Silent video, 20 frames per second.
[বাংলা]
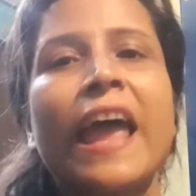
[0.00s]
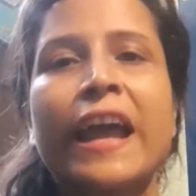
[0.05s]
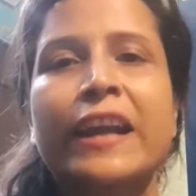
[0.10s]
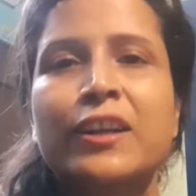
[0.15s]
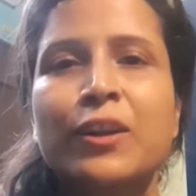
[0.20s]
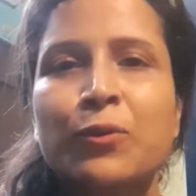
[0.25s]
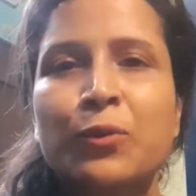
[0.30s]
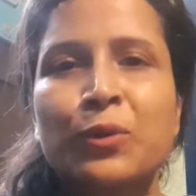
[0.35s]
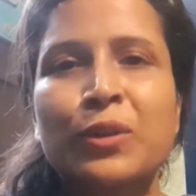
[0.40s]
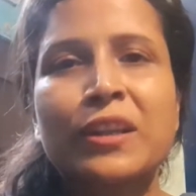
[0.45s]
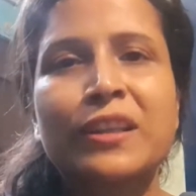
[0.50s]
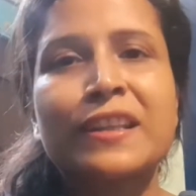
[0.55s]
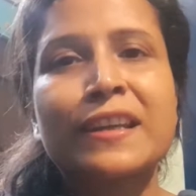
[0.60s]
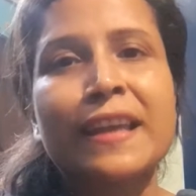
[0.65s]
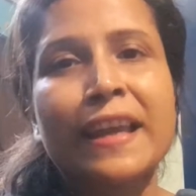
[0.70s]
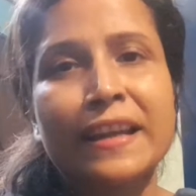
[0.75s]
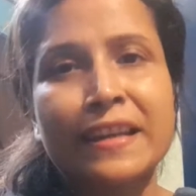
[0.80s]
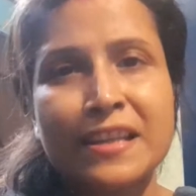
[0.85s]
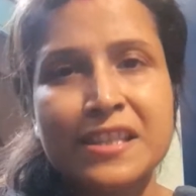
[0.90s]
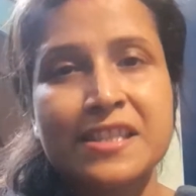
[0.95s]
একটা কোথা
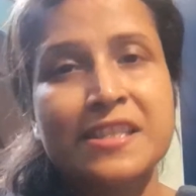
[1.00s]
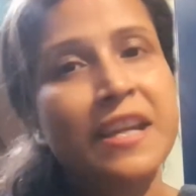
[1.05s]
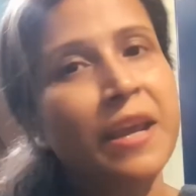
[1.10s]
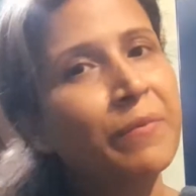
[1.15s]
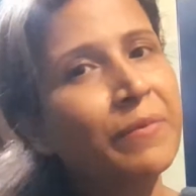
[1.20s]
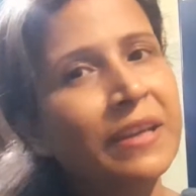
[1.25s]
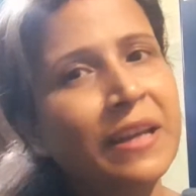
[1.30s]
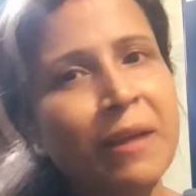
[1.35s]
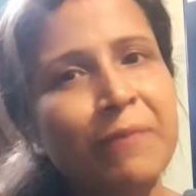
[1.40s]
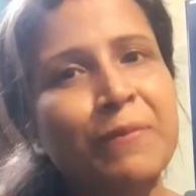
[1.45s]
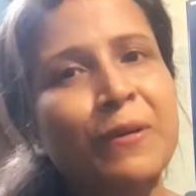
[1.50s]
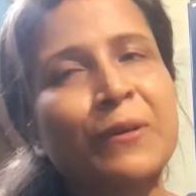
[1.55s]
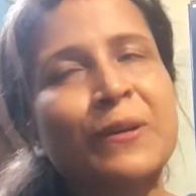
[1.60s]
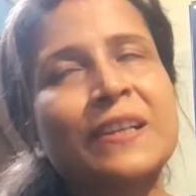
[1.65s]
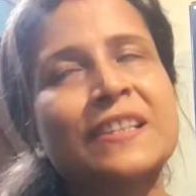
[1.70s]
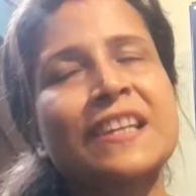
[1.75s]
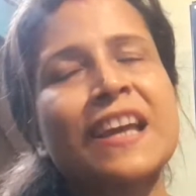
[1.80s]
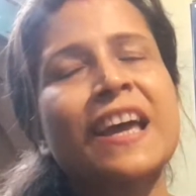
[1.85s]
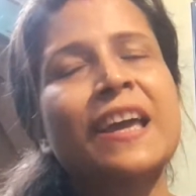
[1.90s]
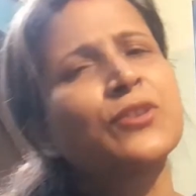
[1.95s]
থেকে একটা স্টেমিনা
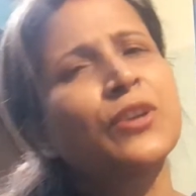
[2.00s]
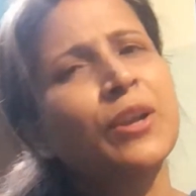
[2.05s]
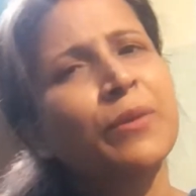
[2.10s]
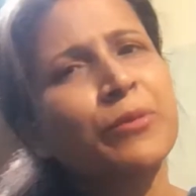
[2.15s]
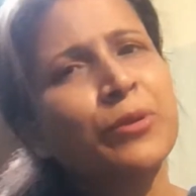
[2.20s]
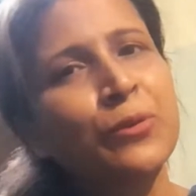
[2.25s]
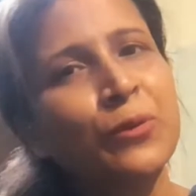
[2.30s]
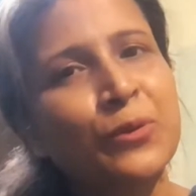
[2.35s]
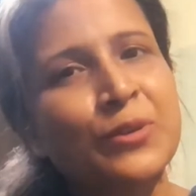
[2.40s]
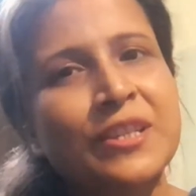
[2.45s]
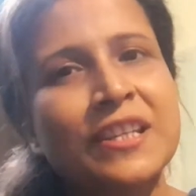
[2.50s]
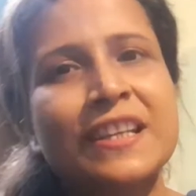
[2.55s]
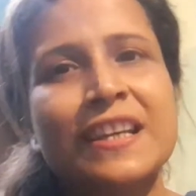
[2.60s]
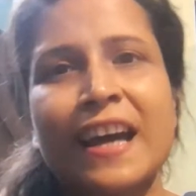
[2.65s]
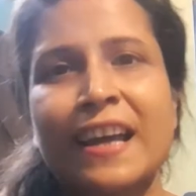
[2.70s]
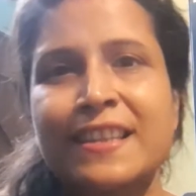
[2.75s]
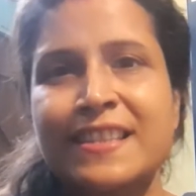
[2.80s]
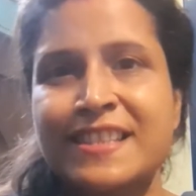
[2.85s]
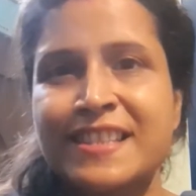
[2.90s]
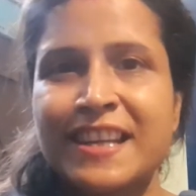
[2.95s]
পাওয়া যায় যেন আমি রোজই
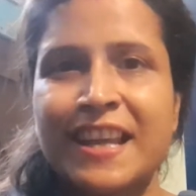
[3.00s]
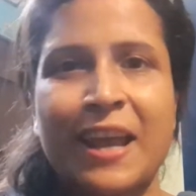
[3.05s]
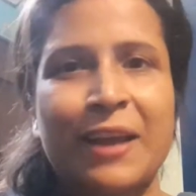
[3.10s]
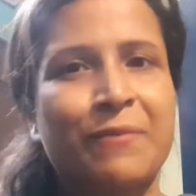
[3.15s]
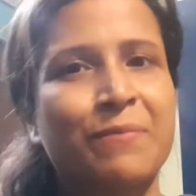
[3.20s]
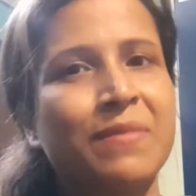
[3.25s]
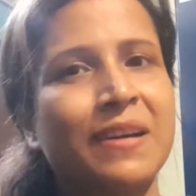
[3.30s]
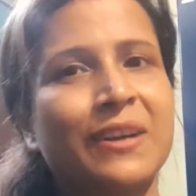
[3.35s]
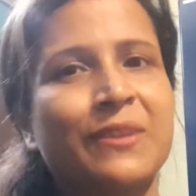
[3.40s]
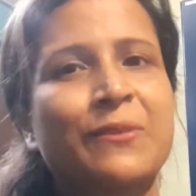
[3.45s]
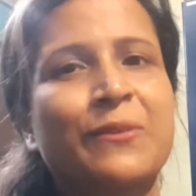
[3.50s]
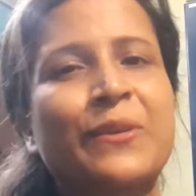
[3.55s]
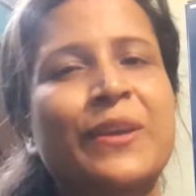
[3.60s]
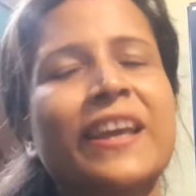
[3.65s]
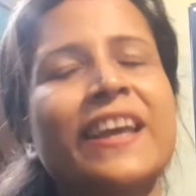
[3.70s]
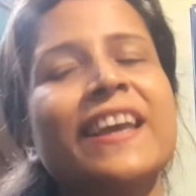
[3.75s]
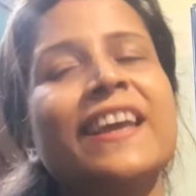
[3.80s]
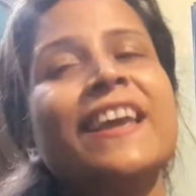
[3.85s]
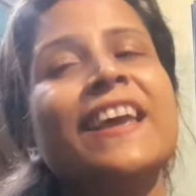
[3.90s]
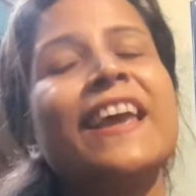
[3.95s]
খাচ্ছি একবার করে
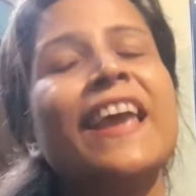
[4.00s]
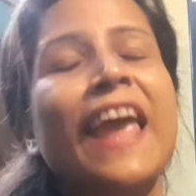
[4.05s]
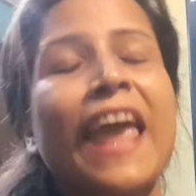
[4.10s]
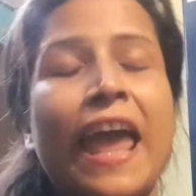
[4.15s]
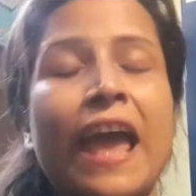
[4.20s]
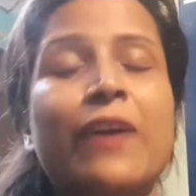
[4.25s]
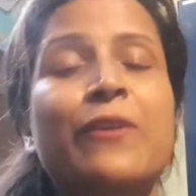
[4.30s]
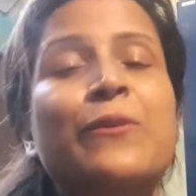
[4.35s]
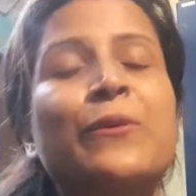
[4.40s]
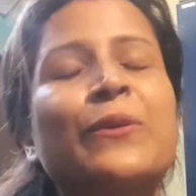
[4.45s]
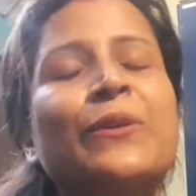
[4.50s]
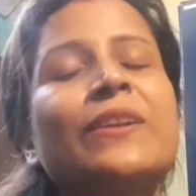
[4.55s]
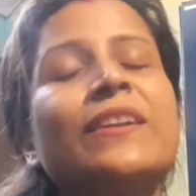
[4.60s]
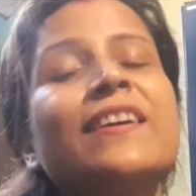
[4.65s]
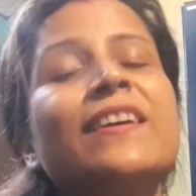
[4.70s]
এখন